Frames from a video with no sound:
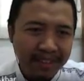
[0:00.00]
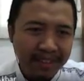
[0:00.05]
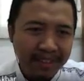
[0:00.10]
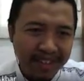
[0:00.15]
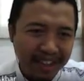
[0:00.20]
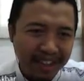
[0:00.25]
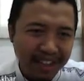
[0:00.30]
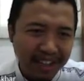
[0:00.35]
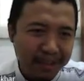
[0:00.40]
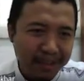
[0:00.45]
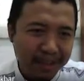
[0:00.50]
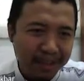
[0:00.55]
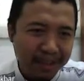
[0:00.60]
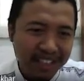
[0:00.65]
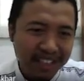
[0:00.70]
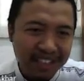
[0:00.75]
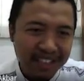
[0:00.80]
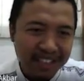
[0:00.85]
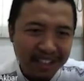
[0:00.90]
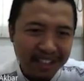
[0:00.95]
Kalau semuanya
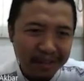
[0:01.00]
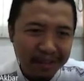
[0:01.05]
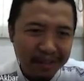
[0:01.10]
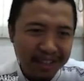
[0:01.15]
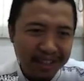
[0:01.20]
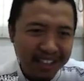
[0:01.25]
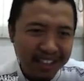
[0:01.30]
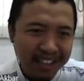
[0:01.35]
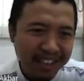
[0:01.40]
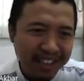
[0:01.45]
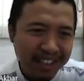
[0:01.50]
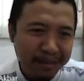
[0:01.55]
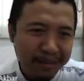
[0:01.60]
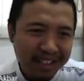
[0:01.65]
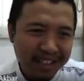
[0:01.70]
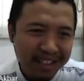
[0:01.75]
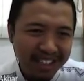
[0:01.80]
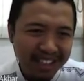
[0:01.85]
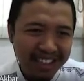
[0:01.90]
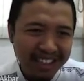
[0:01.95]
satu berarti
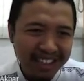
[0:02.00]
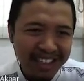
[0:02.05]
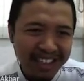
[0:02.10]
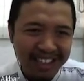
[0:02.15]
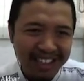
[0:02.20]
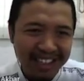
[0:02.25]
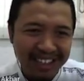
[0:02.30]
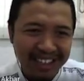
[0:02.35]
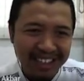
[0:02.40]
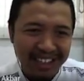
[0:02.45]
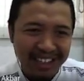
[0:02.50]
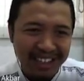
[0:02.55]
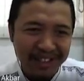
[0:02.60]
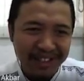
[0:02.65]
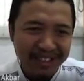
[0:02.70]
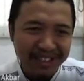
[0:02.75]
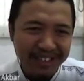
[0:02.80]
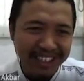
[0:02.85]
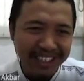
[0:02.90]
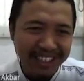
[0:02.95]
inputnya nggak ngaruh.
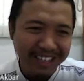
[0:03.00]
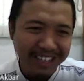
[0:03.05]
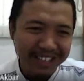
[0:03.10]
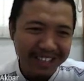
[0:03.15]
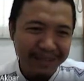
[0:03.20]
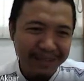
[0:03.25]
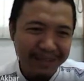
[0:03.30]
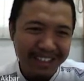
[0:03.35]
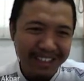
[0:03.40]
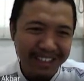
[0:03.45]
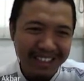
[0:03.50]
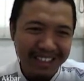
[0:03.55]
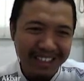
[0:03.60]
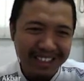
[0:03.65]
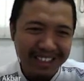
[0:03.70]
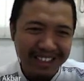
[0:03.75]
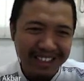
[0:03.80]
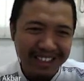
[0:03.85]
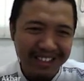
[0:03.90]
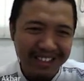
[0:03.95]
Eh, sama dengan
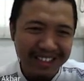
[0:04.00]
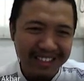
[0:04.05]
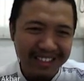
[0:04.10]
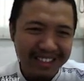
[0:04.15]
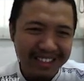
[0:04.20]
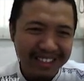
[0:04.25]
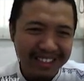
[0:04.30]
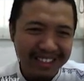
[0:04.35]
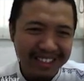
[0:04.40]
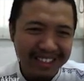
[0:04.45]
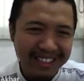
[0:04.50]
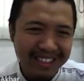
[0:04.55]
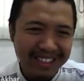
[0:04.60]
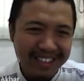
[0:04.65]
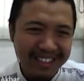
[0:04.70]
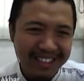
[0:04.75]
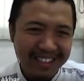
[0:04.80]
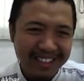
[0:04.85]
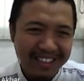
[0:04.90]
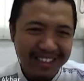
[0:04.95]
satu.
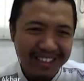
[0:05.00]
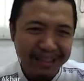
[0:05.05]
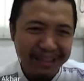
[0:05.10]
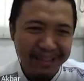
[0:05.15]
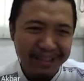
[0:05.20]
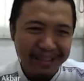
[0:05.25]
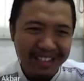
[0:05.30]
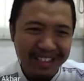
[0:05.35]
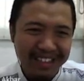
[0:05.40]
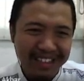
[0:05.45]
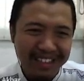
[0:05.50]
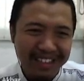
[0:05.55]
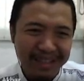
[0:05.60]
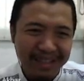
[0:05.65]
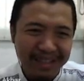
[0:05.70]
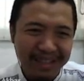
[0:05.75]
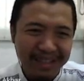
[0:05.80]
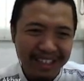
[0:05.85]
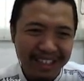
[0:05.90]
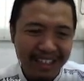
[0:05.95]
Inputnya nggak
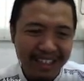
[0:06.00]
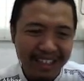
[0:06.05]
kepake.